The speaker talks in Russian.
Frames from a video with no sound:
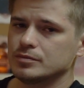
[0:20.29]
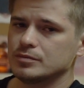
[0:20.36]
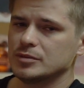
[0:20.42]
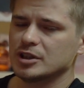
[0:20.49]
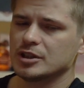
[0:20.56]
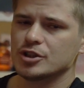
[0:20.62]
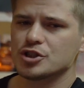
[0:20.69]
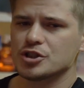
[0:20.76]

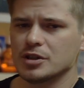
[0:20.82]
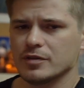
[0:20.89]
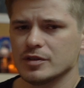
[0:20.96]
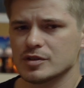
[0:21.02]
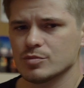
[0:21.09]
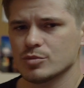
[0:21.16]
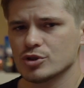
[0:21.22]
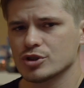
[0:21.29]
Отличная
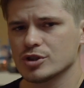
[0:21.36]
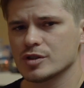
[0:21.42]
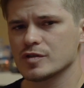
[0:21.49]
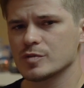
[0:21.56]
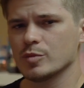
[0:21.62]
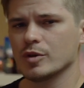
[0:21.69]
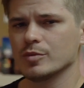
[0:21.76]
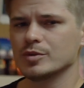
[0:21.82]
возможность
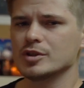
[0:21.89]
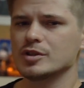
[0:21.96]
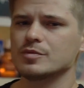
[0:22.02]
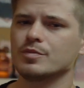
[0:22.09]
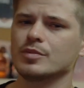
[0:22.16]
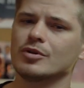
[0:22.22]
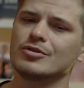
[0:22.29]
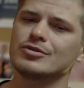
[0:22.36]

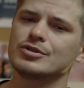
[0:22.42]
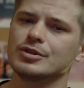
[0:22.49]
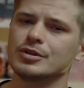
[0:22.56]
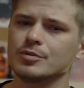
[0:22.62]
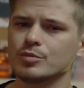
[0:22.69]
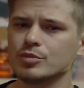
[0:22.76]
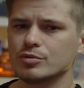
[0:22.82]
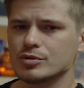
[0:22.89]
вспомнить
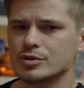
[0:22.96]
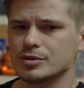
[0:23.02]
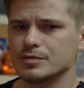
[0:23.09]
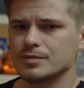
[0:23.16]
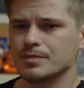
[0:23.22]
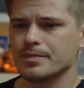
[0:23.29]
пройденный путь,